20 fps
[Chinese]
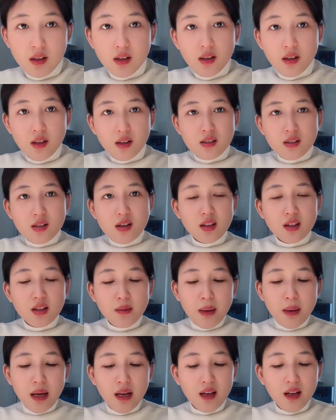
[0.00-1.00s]
这次
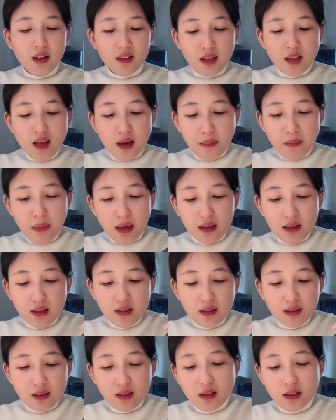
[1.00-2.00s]
买凉菜买
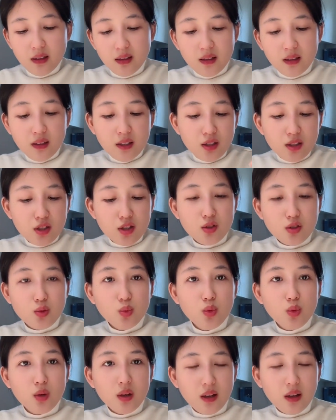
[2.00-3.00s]
失误
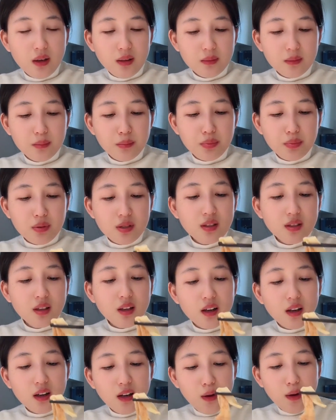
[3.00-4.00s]
了，不是那个
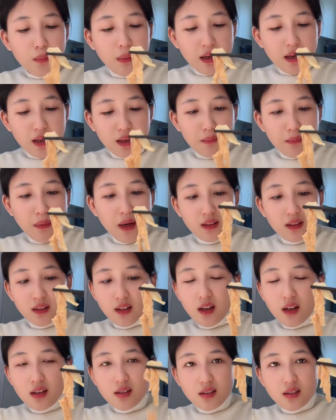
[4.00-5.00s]
老板给拌的，应
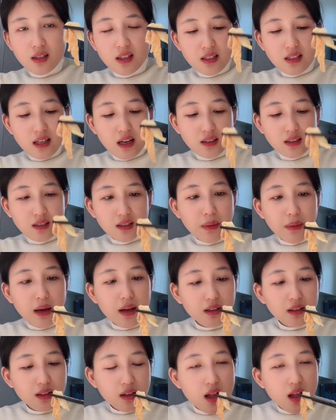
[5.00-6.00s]
该是他家人拌
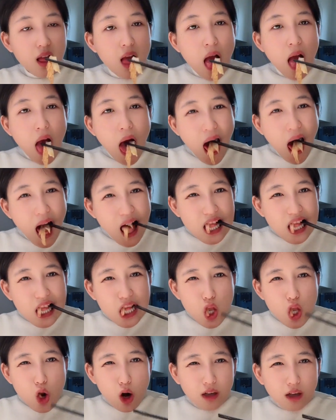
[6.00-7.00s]
的。
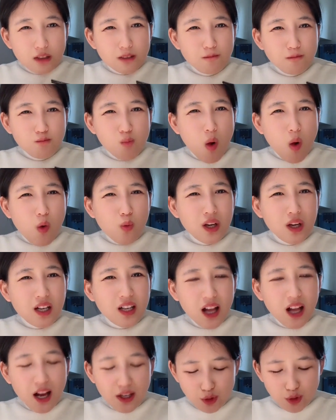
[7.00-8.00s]
嗯，微
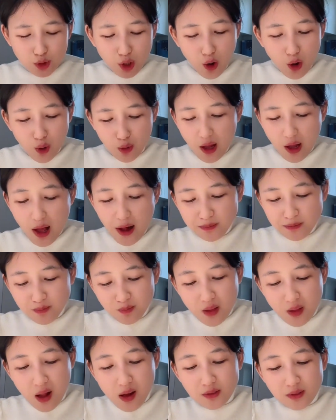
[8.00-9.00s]
辣都好辣，
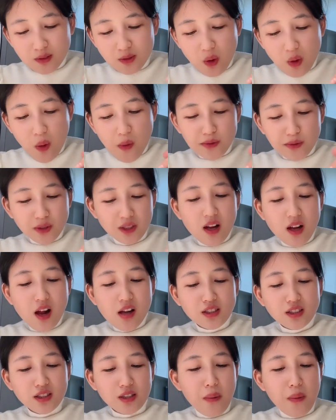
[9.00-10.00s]
我就开
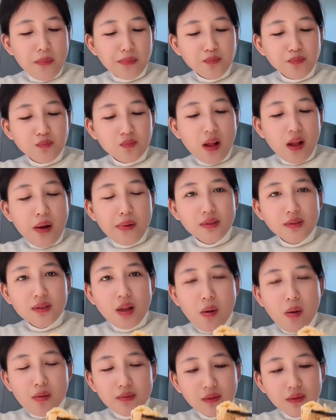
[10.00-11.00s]
始
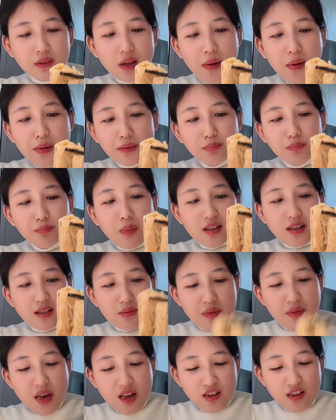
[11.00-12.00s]
拌着
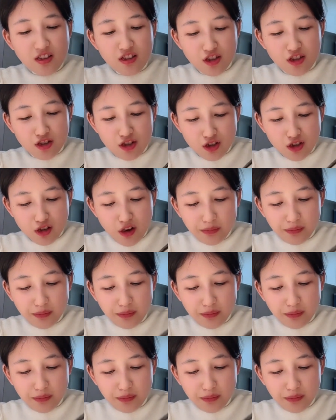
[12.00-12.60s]
面一起吃了。